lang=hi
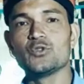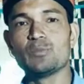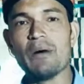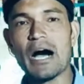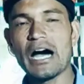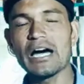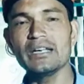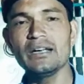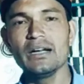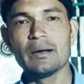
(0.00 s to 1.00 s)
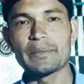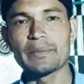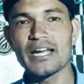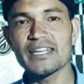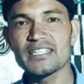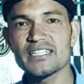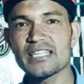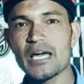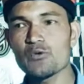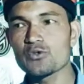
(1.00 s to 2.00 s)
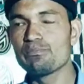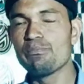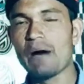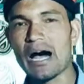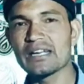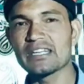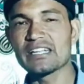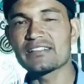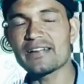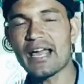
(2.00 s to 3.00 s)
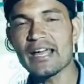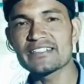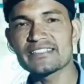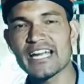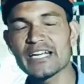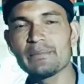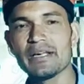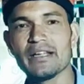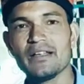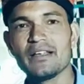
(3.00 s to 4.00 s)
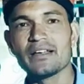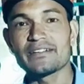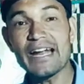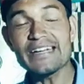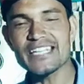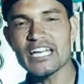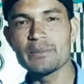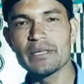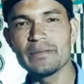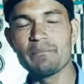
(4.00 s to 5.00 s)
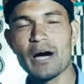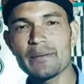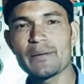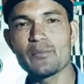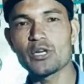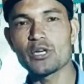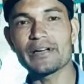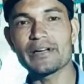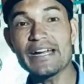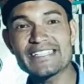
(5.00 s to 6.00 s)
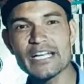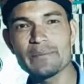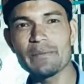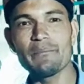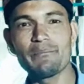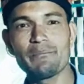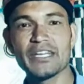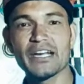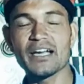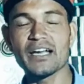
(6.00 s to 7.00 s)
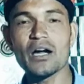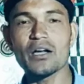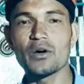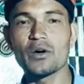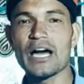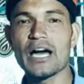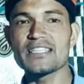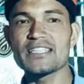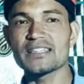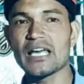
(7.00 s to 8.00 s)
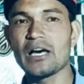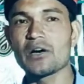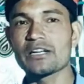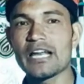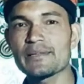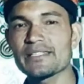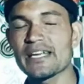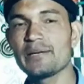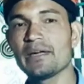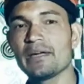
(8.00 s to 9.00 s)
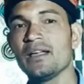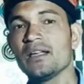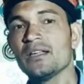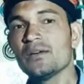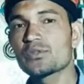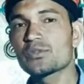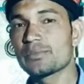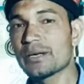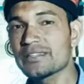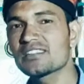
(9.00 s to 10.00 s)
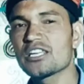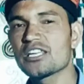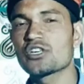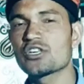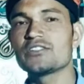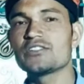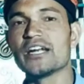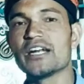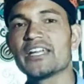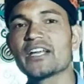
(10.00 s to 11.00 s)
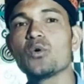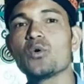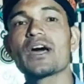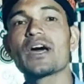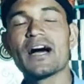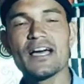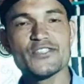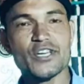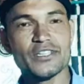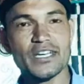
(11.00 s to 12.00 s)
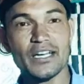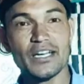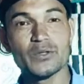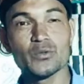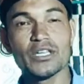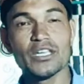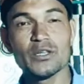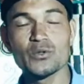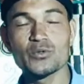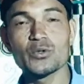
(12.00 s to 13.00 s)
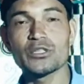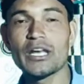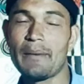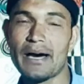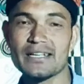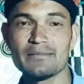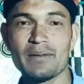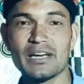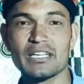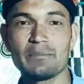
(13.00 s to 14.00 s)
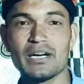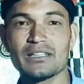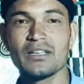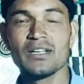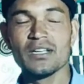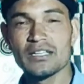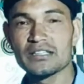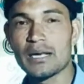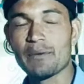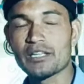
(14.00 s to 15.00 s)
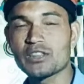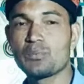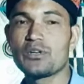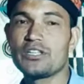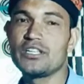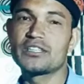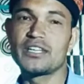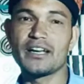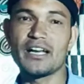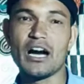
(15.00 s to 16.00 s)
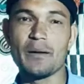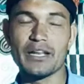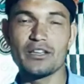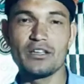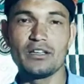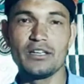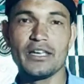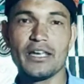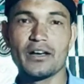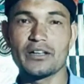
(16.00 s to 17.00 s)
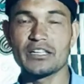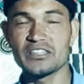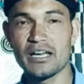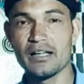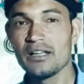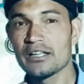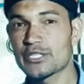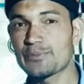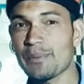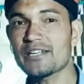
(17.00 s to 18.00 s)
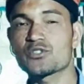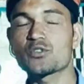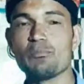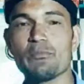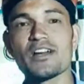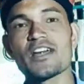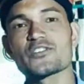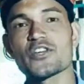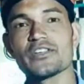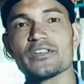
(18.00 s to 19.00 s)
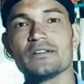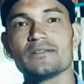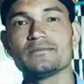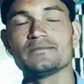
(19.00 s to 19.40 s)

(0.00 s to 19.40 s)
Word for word: जो वाहन प्रदान किया जाता है उस वाहन के राइट साइड में राइट साइड में बार बार बोल रहा हूं राइट साइड में तिरंगा को लगाया जाता है और लेफ्ट साइड में उस संबंधित देश के झंडे को लगाया जाता है तो देखिए दोस्तों कितना मान सम्मान की बात कितना महत्वपूर्ण यह तिरंगा हमारे लिए है और कितना रिस्पेक्ट इसको मिलना चाहिए